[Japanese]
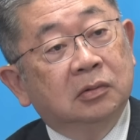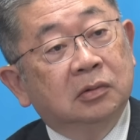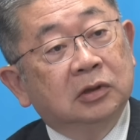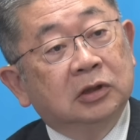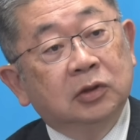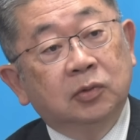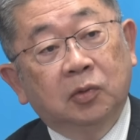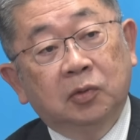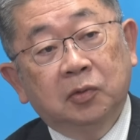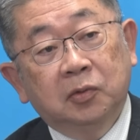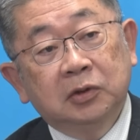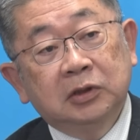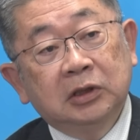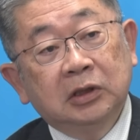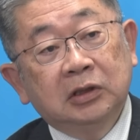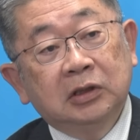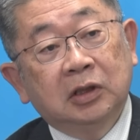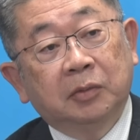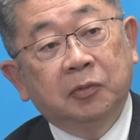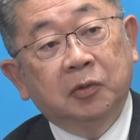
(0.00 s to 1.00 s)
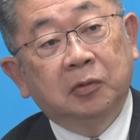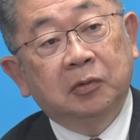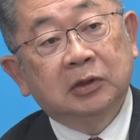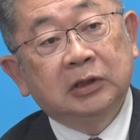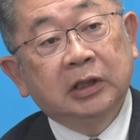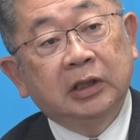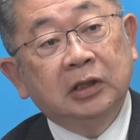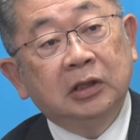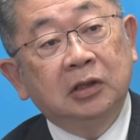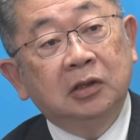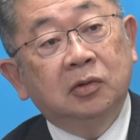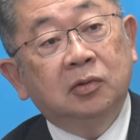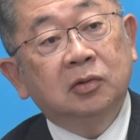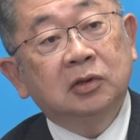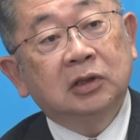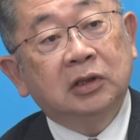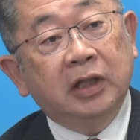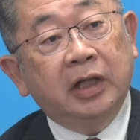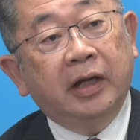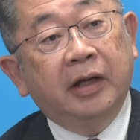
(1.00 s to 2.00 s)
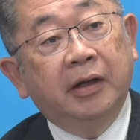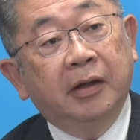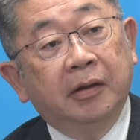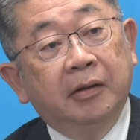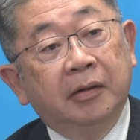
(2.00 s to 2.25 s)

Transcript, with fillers: 仕事をしてきた者の責任として